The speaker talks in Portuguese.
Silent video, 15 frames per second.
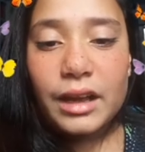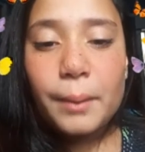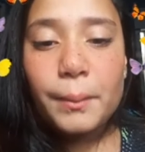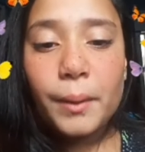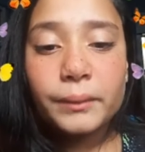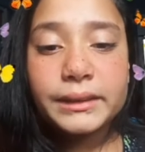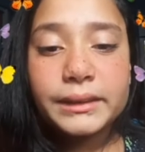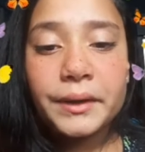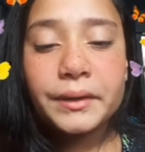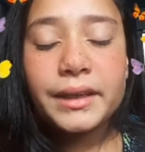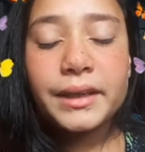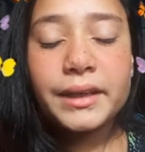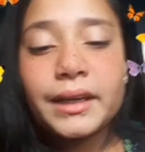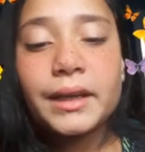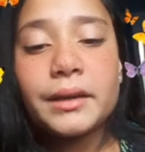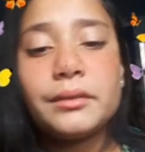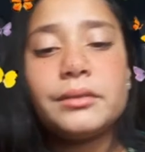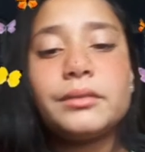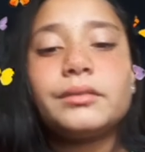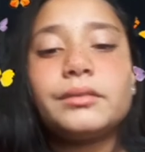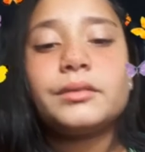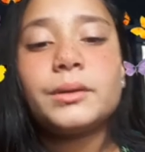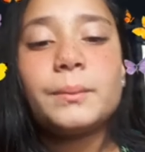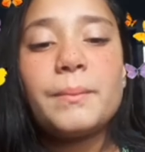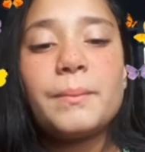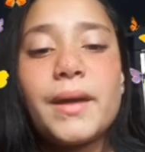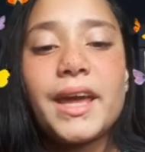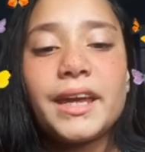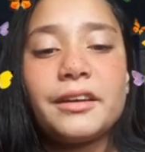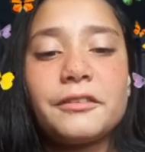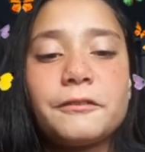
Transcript: Bom, tenho que ir. Tudo bem.